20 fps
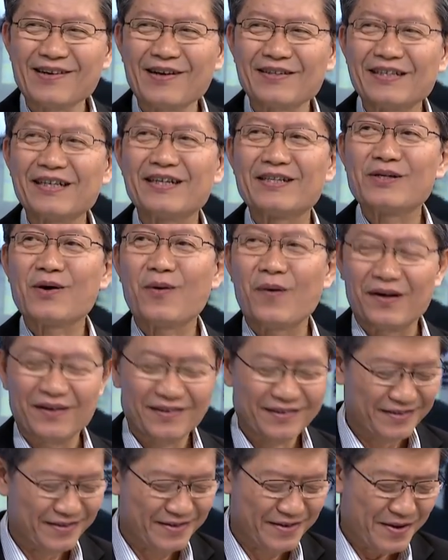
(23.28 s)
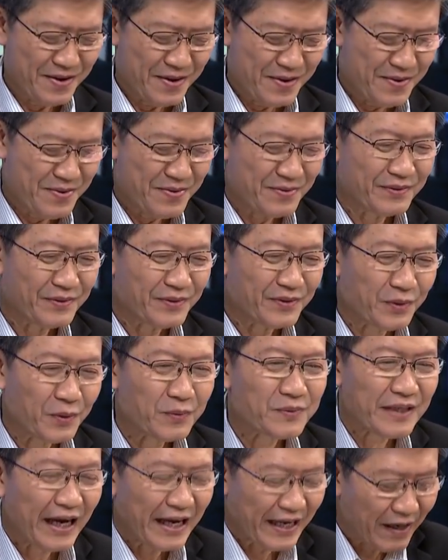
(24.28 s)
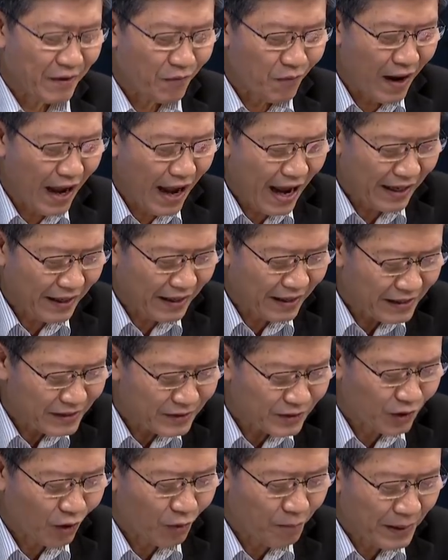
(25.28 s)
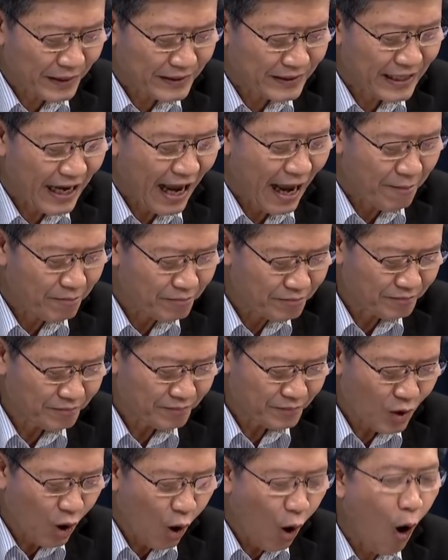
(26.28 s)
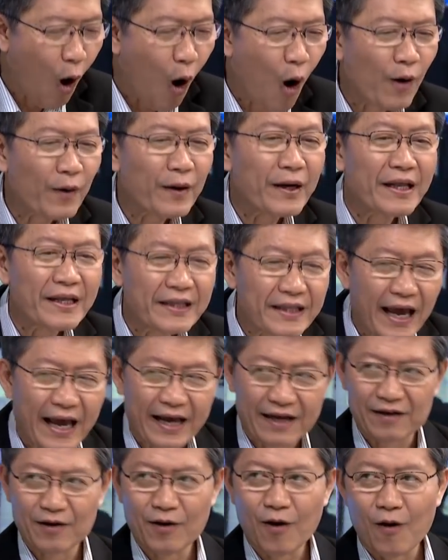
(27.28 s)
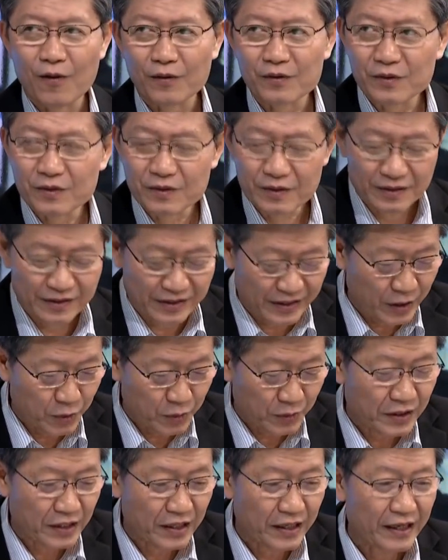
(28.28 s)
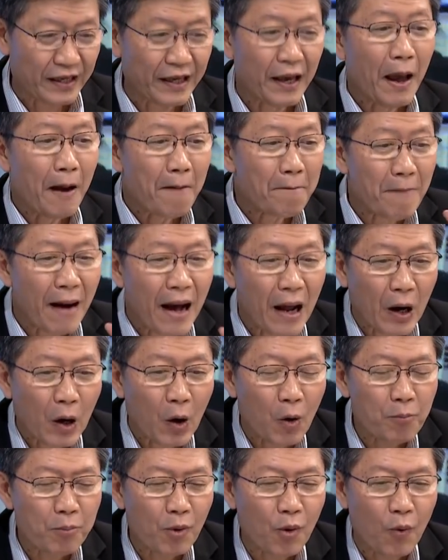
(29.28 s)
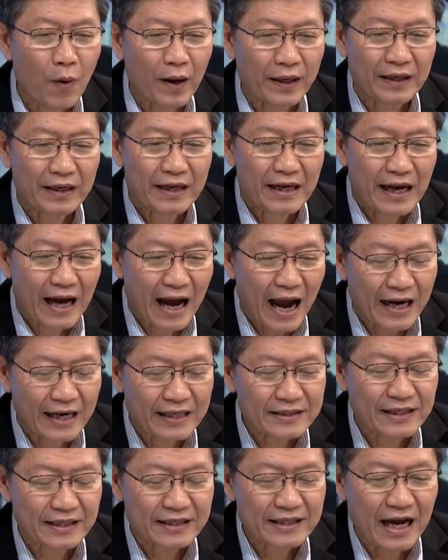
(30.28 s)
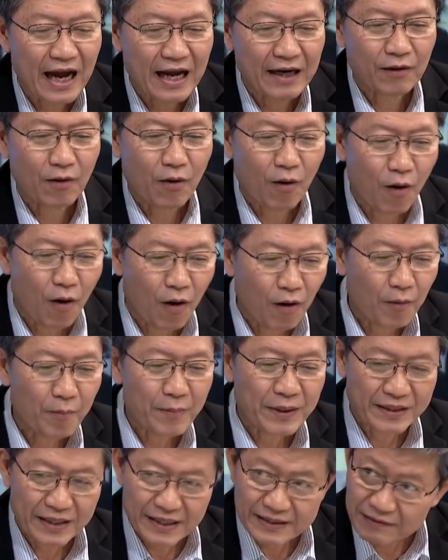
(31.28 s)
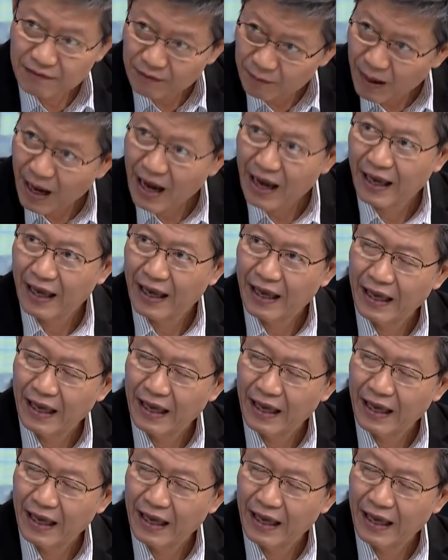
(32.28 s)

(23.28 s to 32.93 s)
ก็เจอโจทย์ สงสัยกันว่าคลื่น 2003ของ d t แทของ TUT มารบกวนอนุสัญญาณของ BTS หรือไม่